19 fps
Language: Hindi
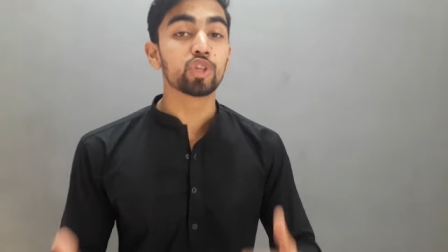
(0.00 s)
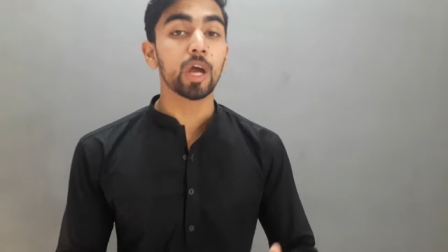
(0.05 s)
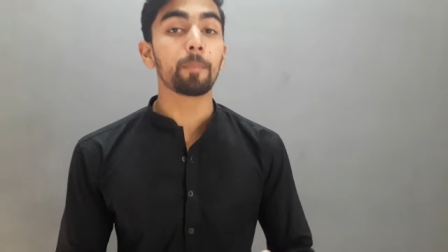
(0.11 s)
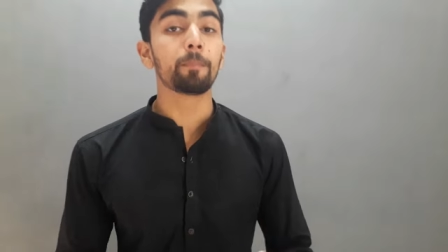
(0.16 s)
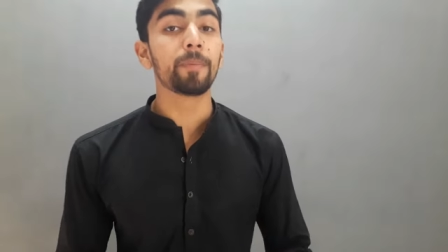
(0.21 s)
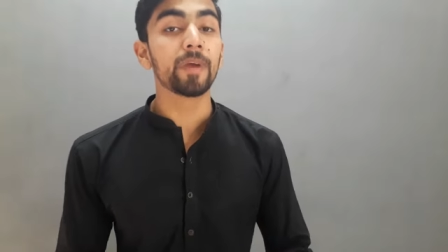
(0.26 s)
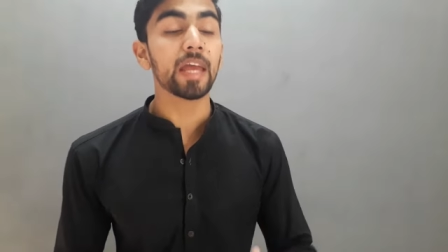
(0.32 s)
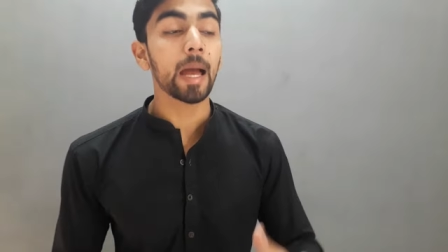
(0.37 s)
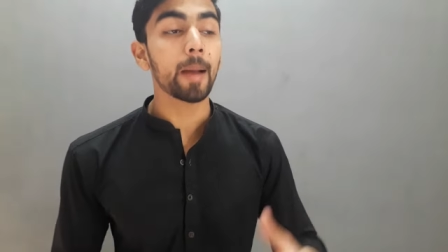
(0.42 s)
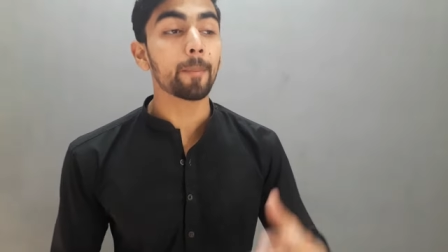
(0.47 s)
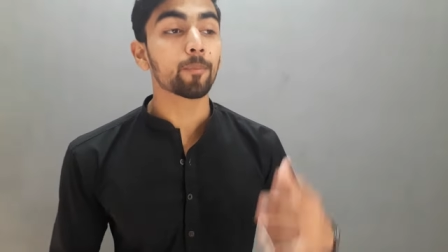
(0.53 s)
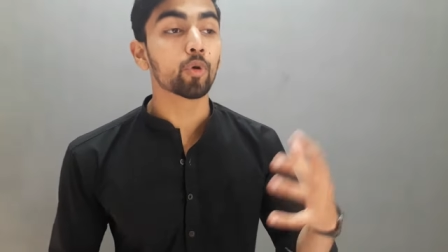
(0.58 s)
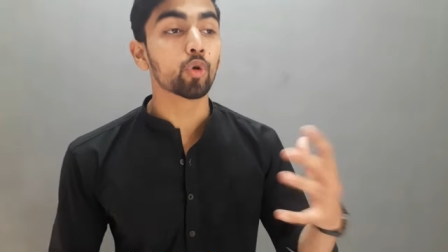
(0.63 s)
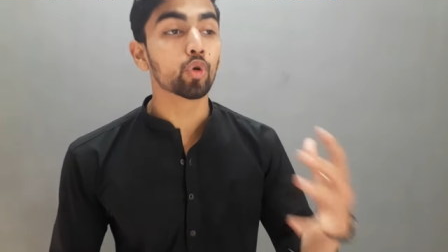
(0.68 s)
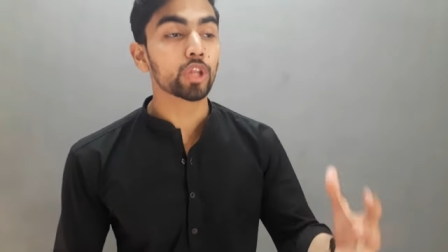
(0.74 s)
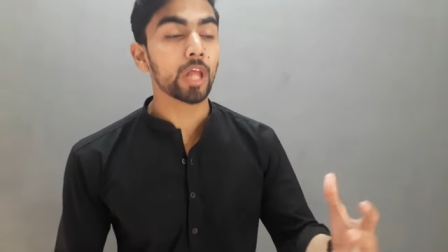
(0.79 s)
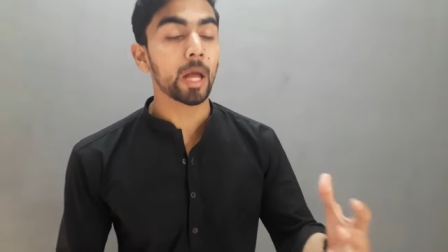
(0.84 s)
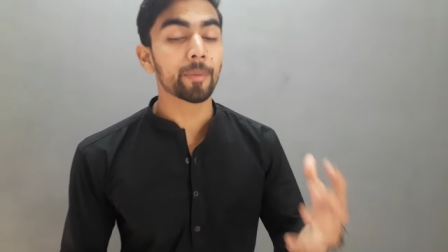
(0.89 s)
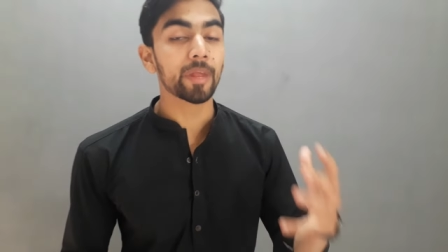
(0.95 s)
जब भी आप
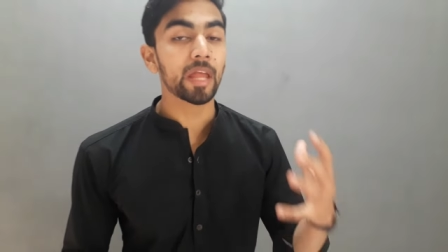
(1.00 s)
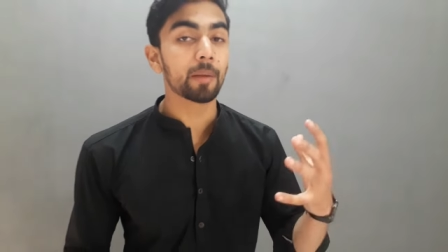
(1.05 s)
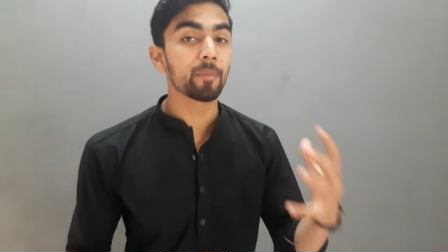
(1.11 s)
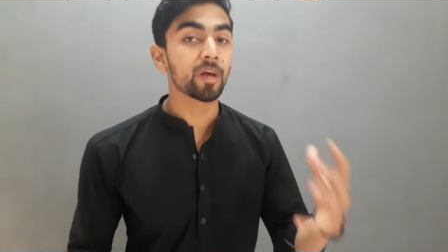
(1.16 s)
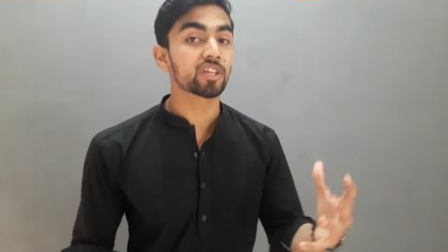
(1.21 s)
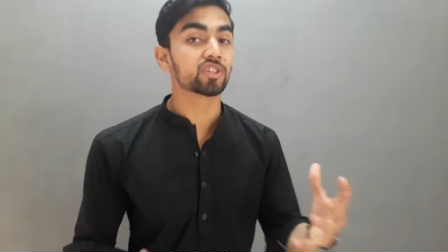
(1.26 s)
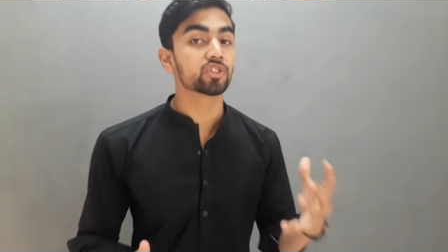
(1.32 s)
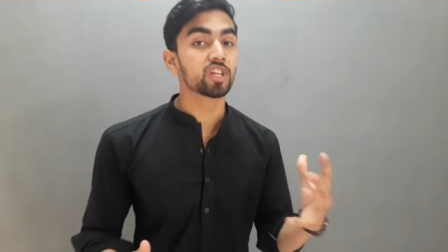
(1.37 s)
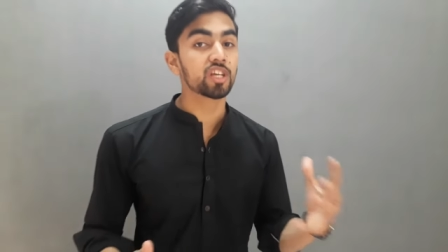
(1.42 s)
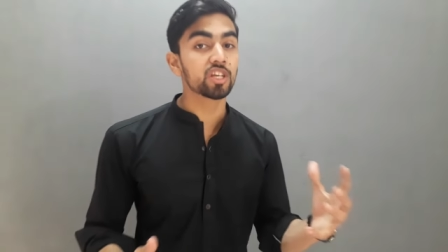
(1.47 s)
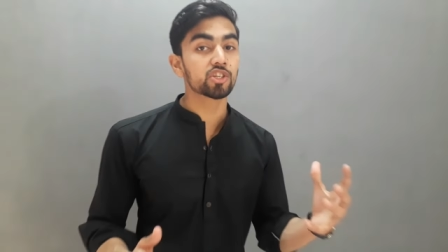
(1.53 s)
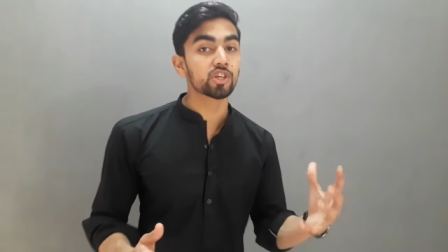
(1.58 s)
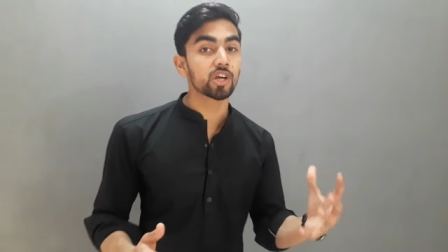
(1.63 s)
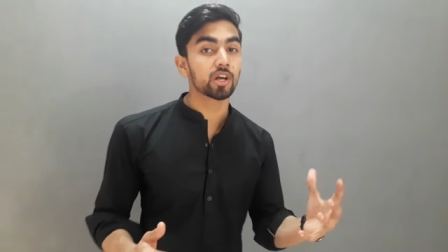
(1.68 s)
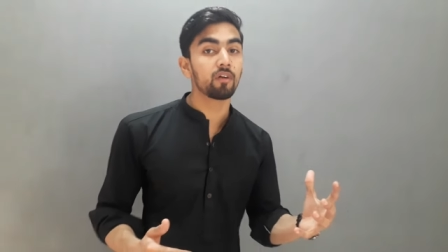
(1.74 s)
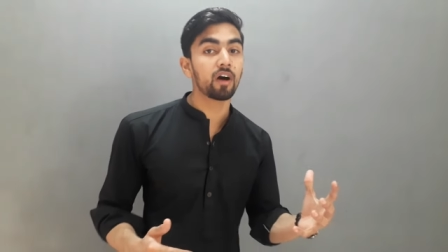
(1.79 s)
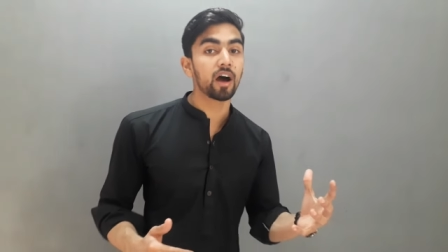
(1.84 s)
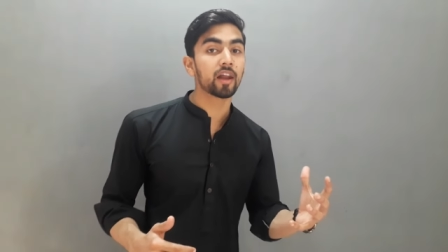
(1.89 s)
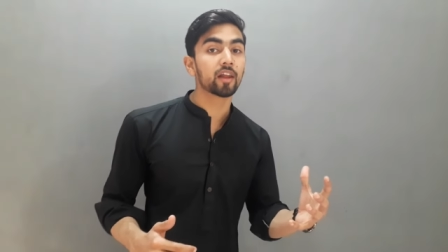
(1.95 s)
कुर्ता पजामा स्टिच
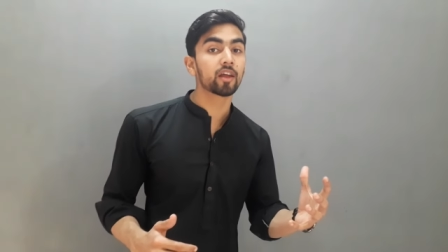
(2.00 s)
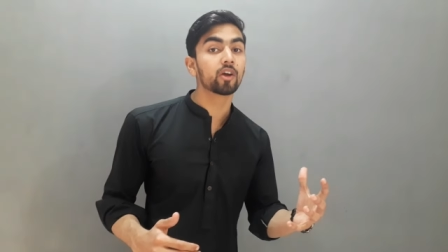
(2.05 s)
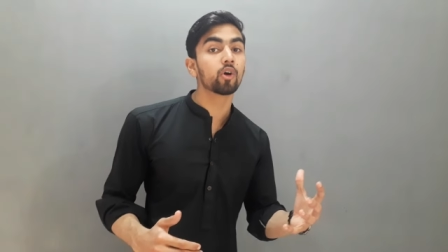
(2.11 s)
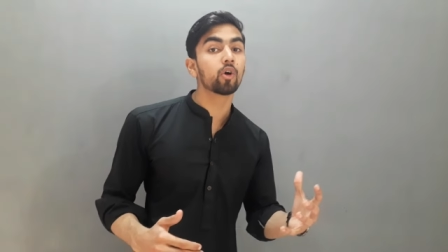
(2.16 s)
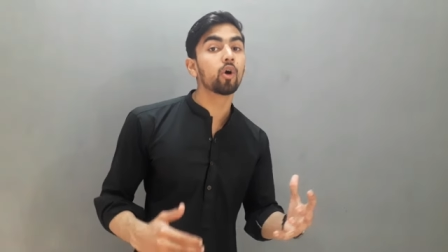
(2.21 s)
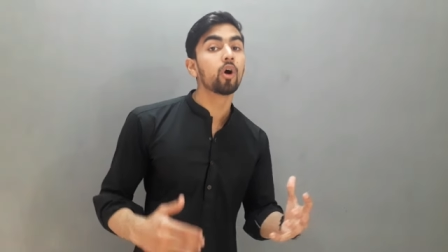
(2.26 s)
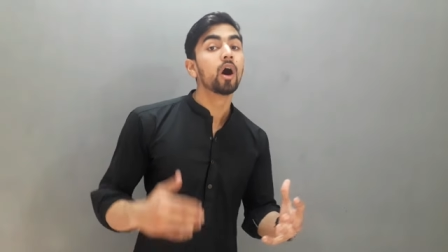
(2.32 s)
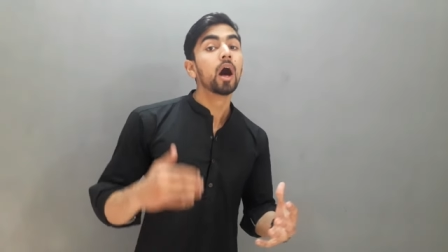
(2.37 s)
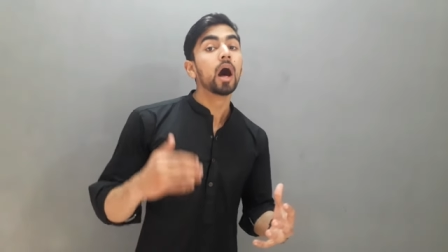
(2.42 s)
करवा रहे हो